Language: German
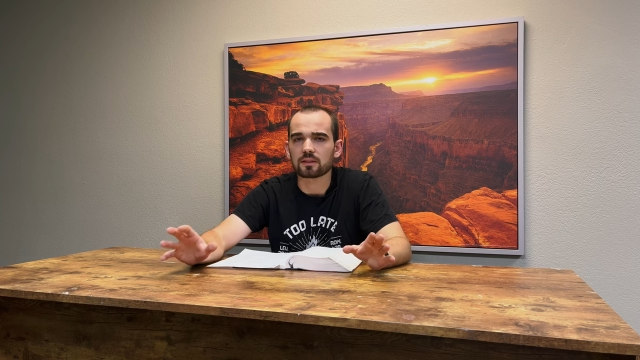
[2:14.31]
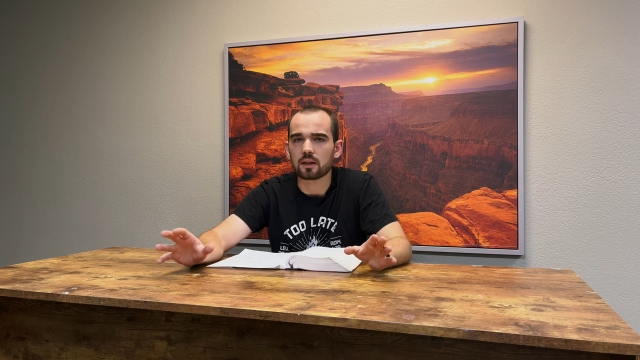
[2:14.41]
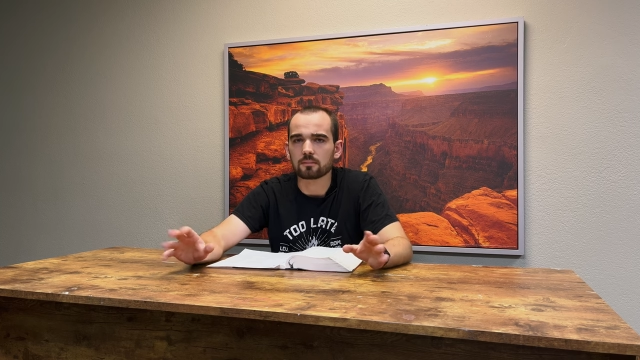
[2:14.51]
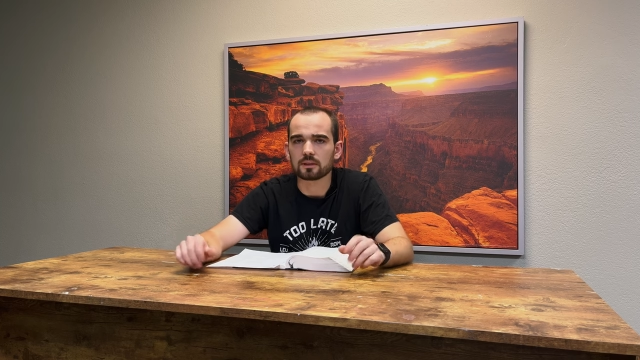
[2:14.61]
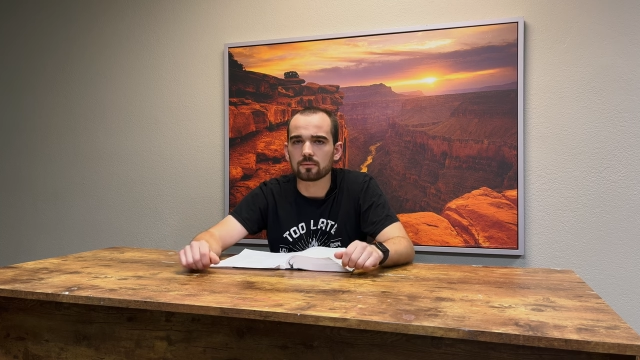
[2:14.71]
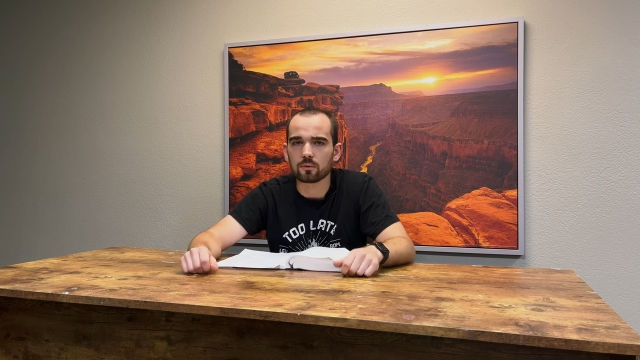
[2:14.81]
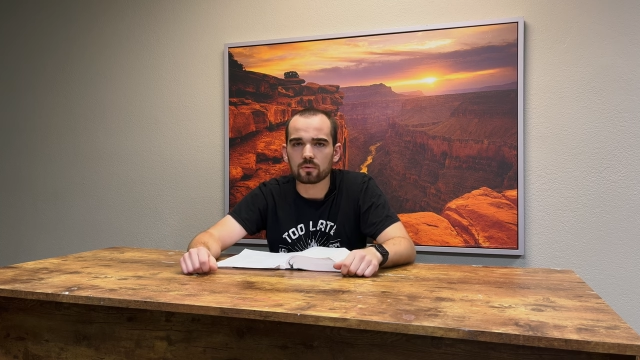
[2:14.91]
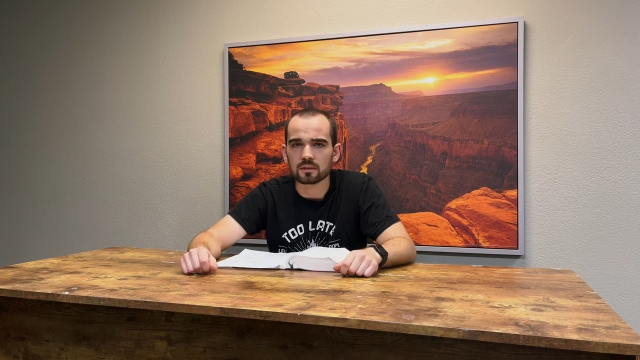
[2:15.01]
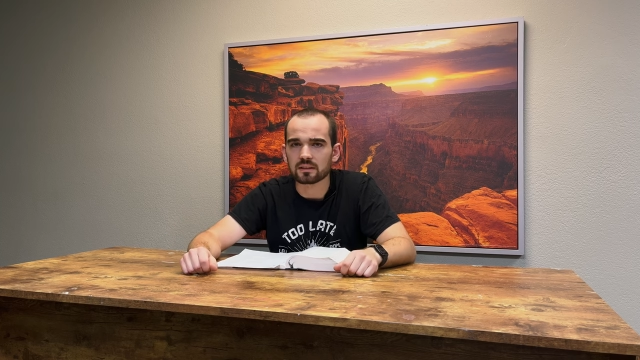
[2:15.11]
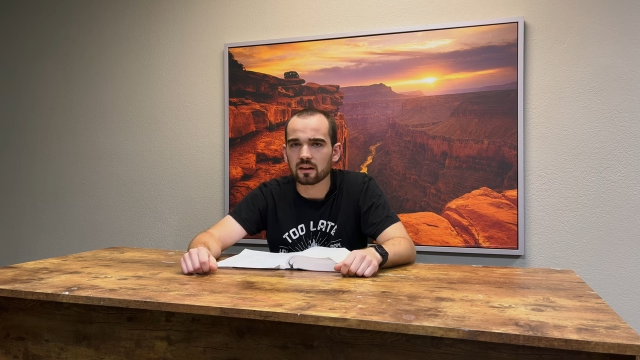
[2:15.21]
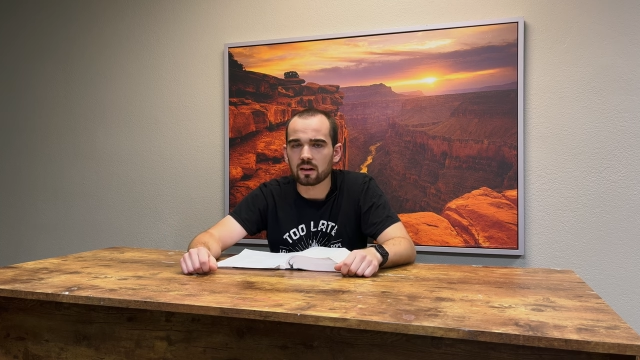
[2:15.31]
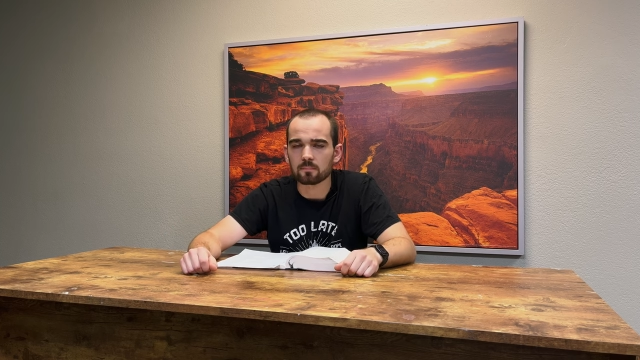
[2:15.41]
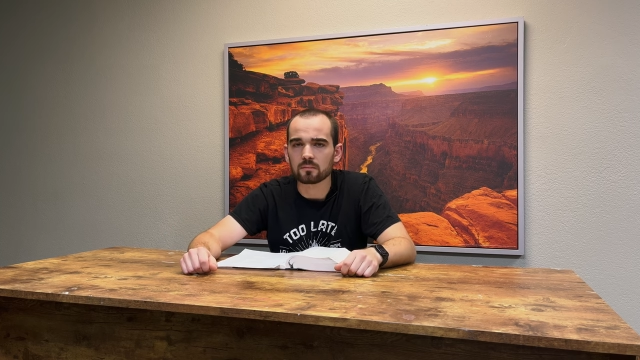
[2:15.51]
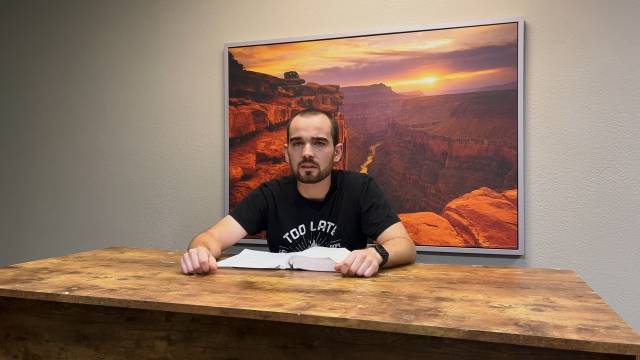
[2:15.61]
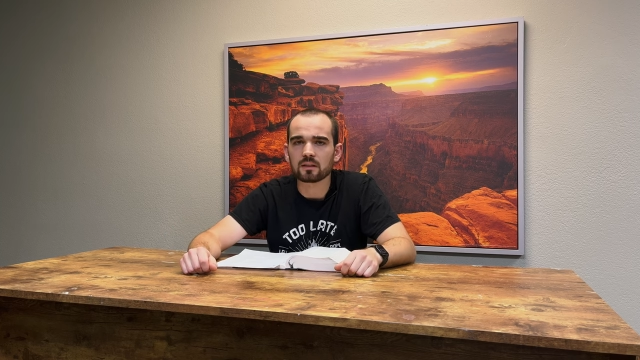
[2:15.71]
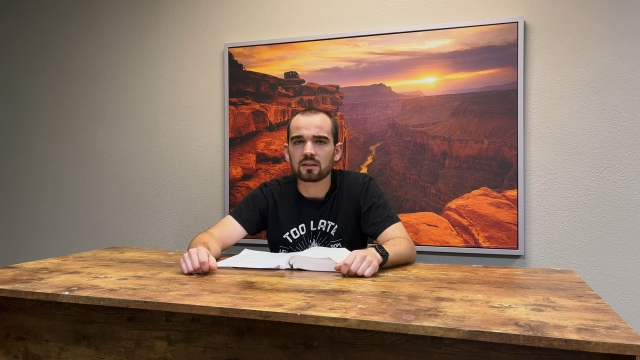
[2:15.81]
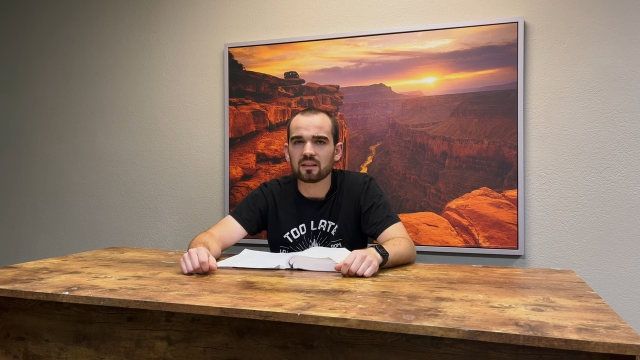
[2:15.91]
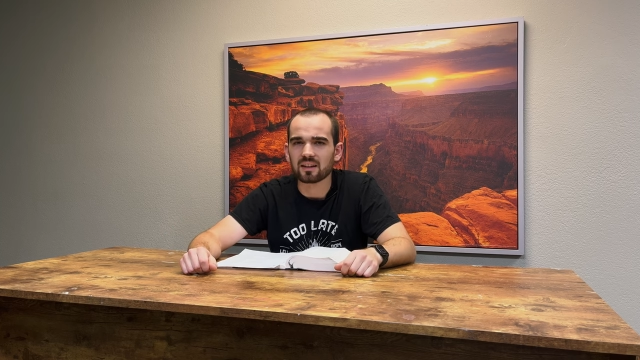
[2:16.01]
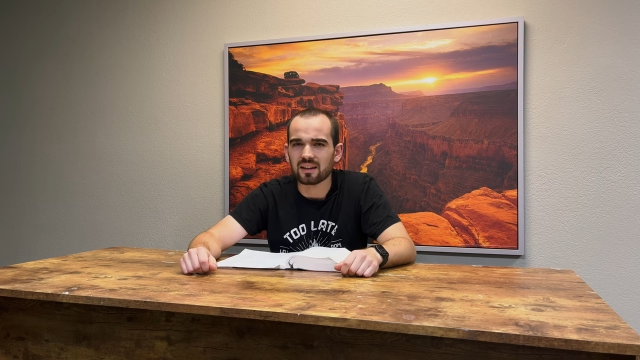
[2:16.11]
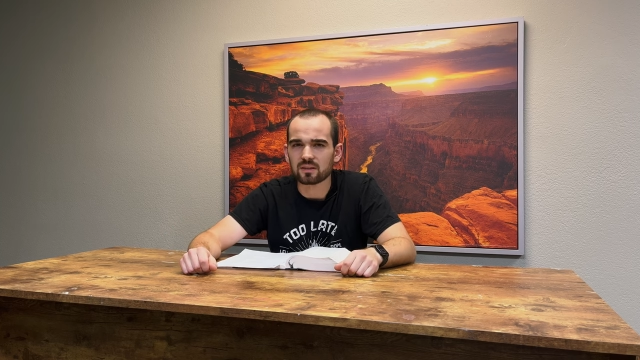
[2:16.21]
Was haben sie gefunden? Sie haben
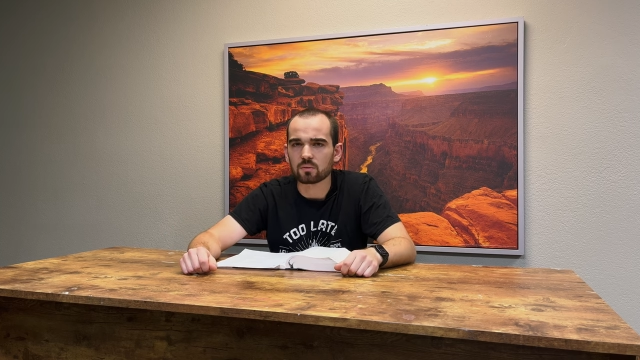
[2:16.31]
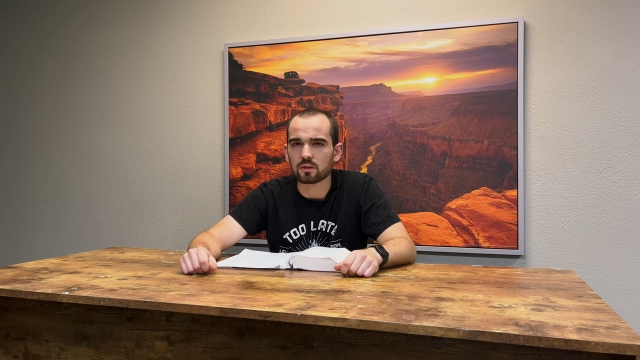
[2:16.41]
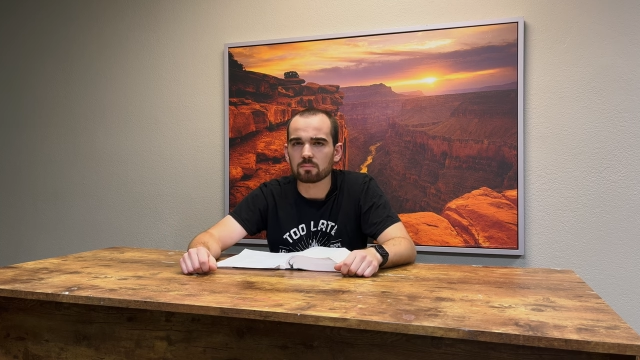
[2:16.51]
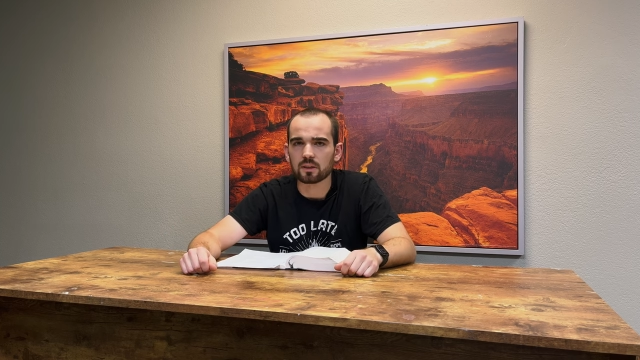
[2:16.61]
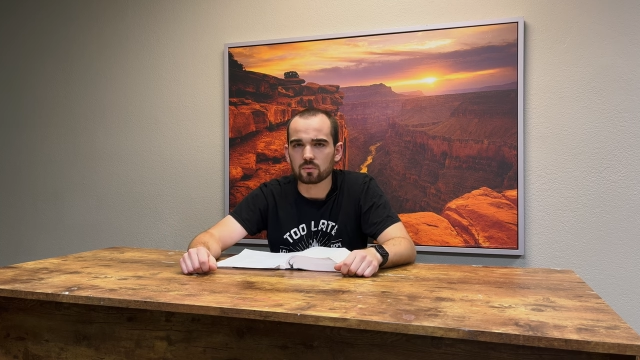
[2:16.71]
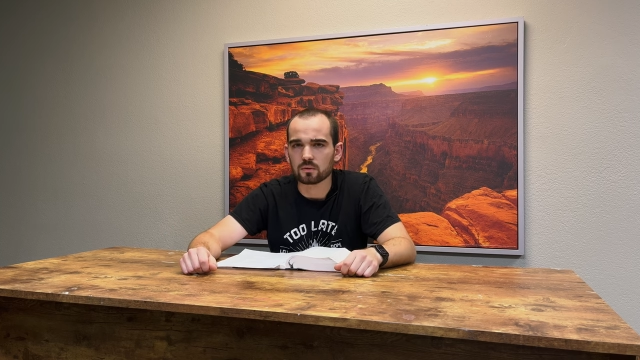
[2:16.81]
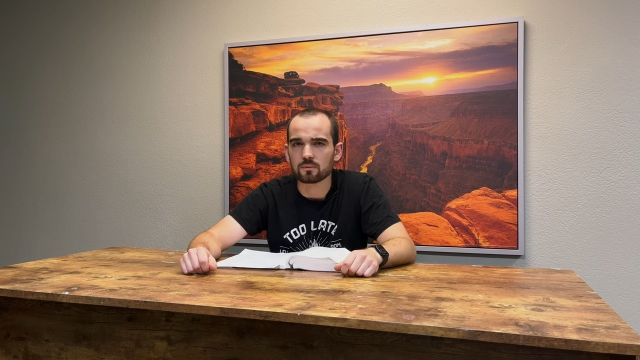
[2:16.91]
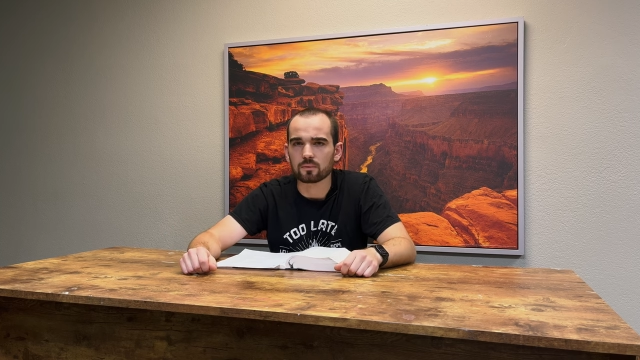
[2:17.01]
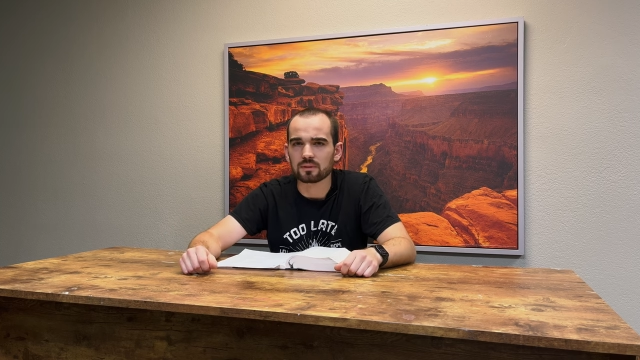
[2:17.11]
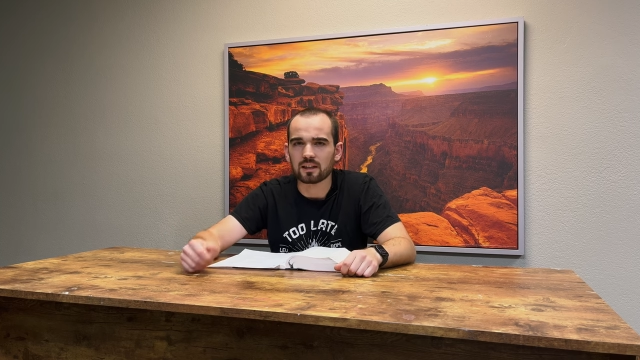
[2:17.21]
Errettung in Person gefunden.